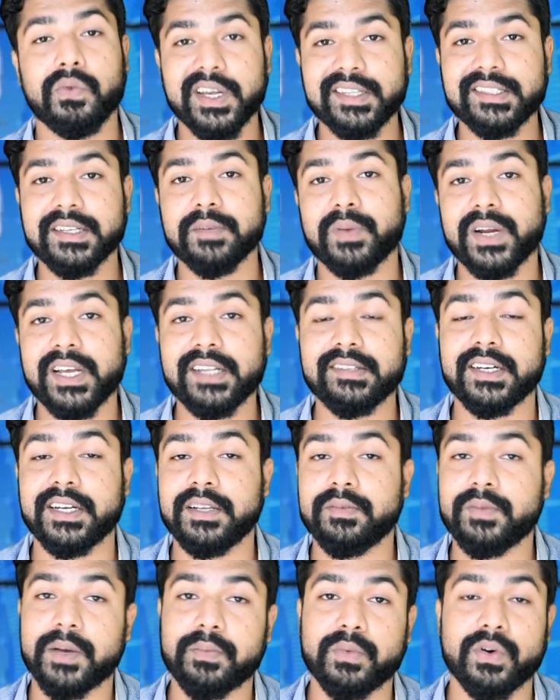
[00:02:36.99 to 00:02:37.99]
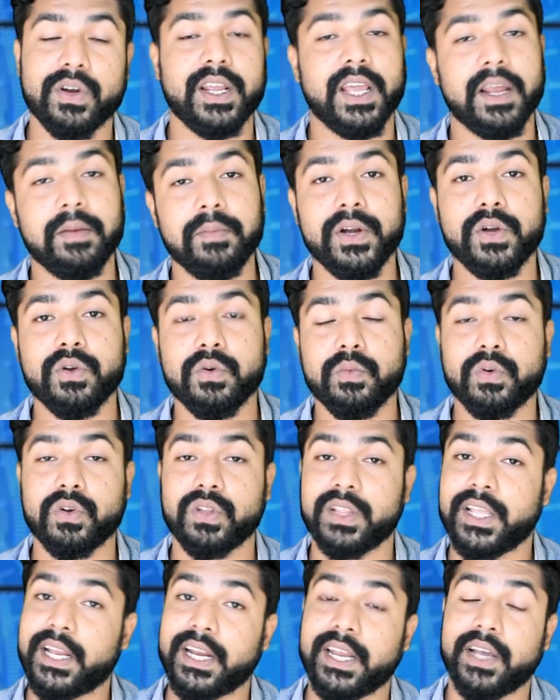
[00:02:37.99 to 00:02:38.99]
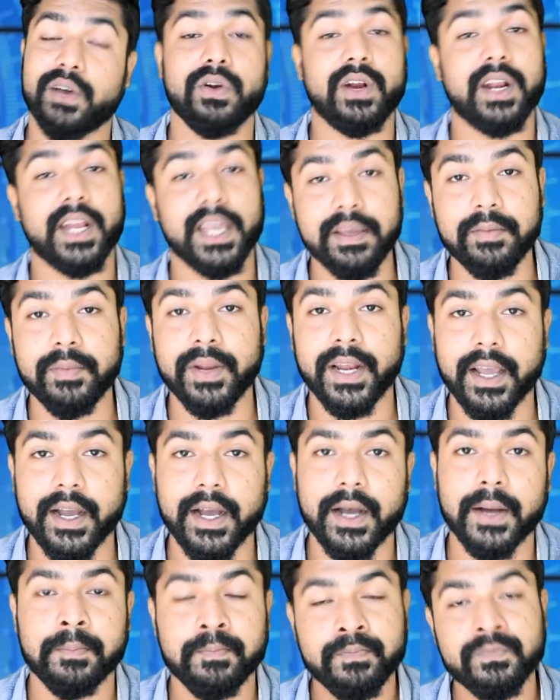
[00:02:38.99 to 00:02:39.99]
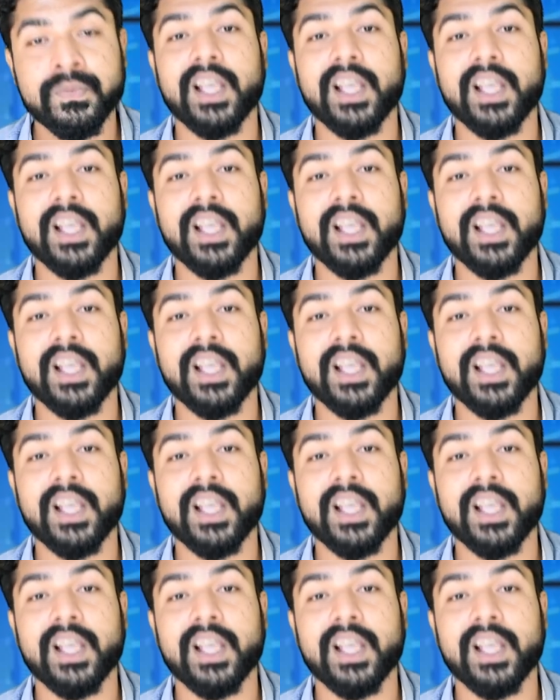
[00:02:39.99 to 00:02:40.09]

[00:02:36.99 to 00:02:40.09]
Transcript: वैसे प्राइस रेंज में आपको Realme 2 Pro देखने को नहीं मिलेगा